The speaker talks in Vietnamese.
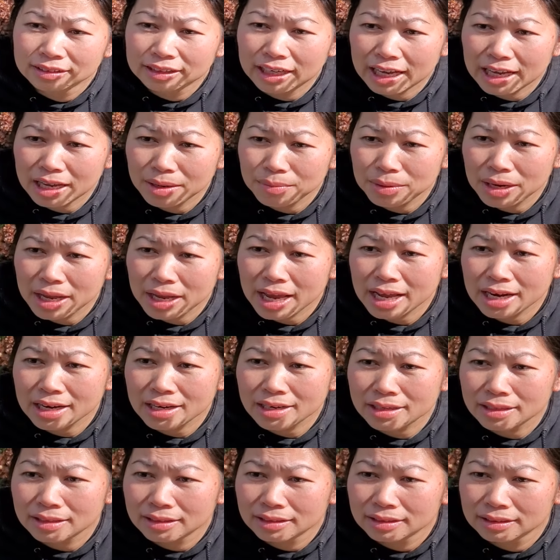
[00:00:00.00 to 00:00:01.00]
xong
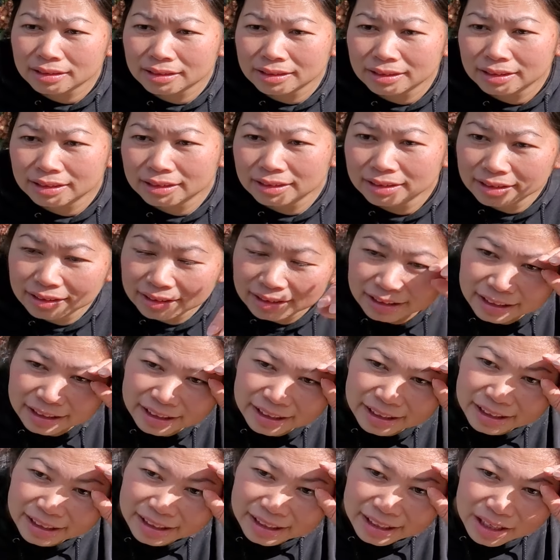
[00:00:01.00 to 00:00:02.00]
từ từ chụp hình nè
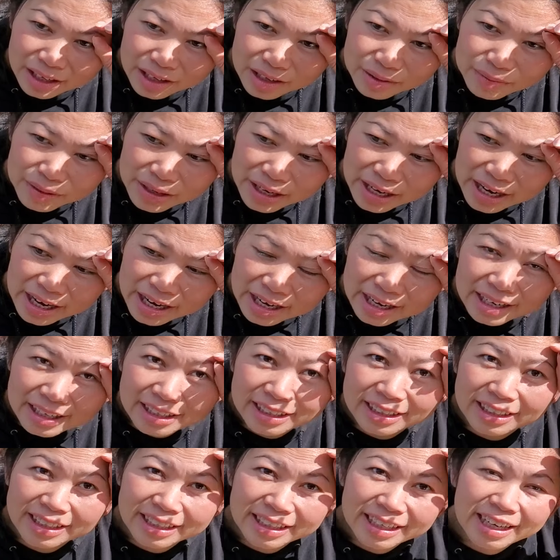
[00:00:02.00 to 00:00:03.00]
một
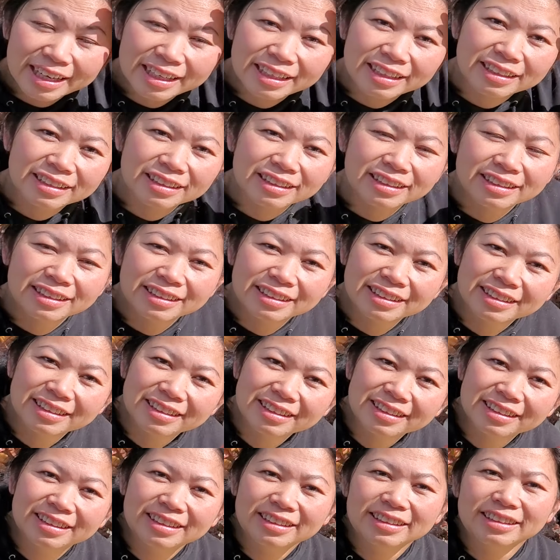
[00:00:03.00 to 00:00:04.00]
bỏ tay xuống
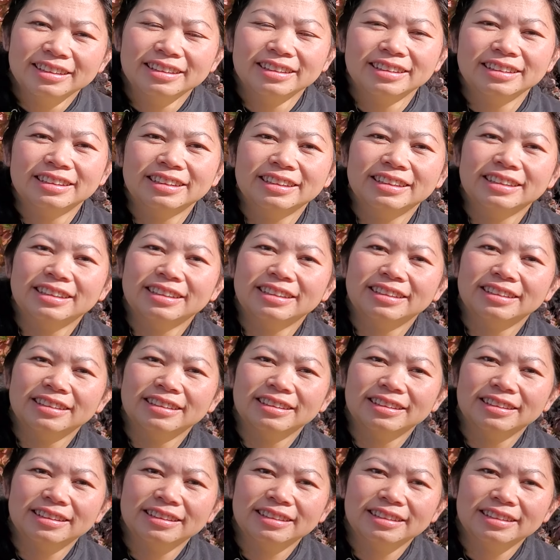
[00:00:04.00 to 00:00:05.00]
một
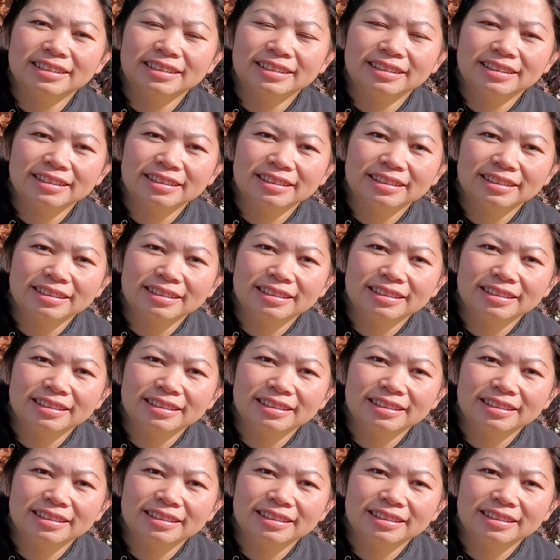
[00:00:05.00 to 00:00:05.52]
hai